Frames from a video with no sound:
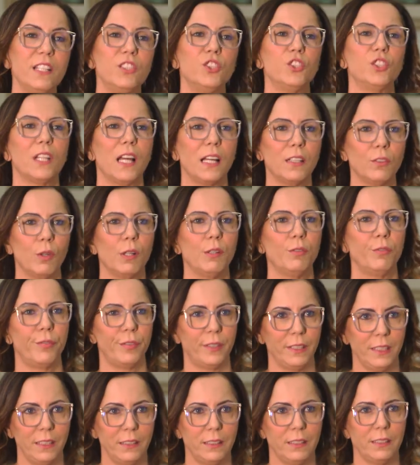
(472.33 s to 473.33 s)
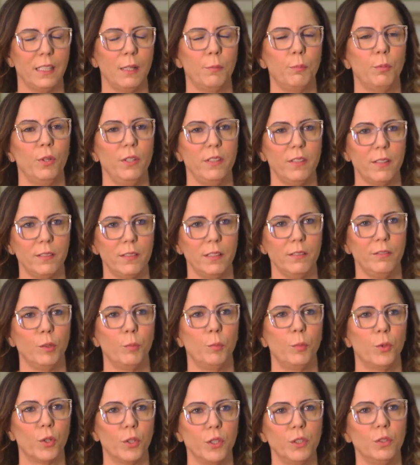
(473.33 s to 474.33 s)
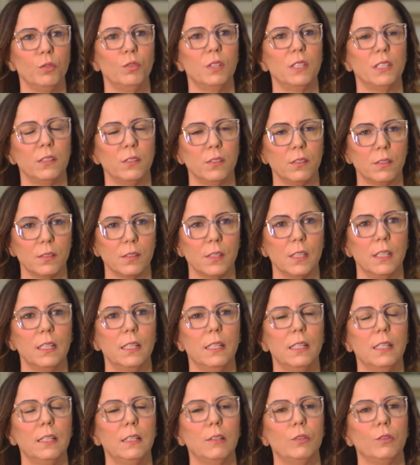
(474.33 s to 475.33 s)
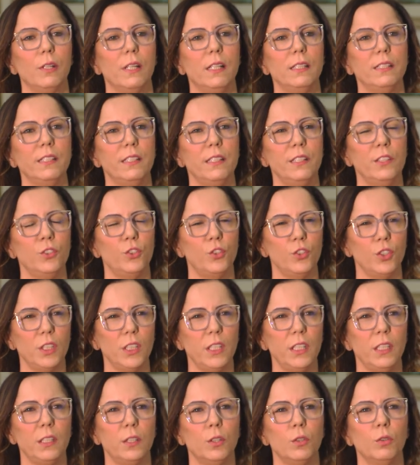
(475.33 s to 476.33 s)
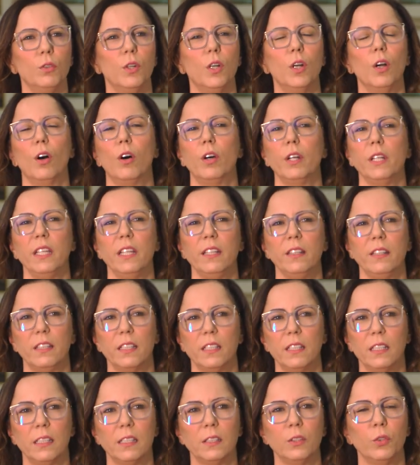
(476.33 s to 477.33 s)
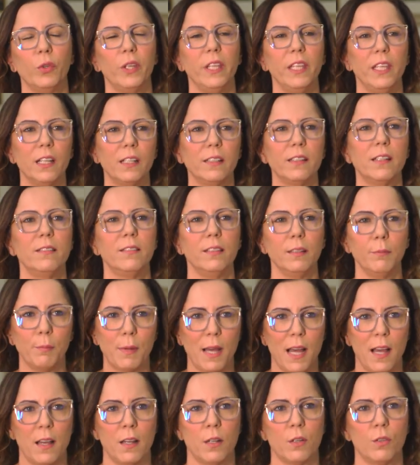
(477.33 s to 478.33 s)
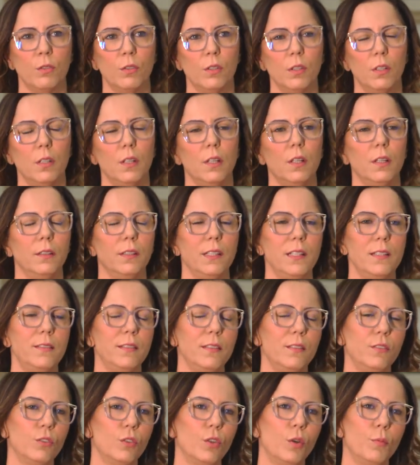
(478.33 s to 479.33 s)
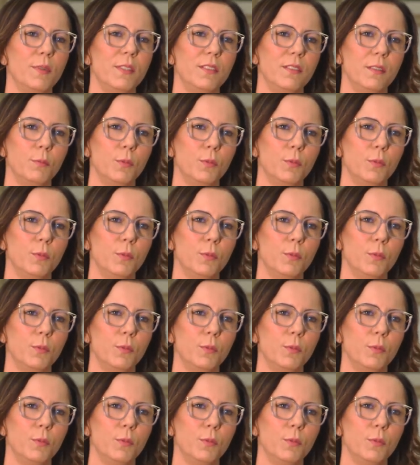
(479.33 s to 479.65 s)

estado à frente da Polícia Civil por oito anos, né? dirigindo, orientando, guiando esse barco desses homens e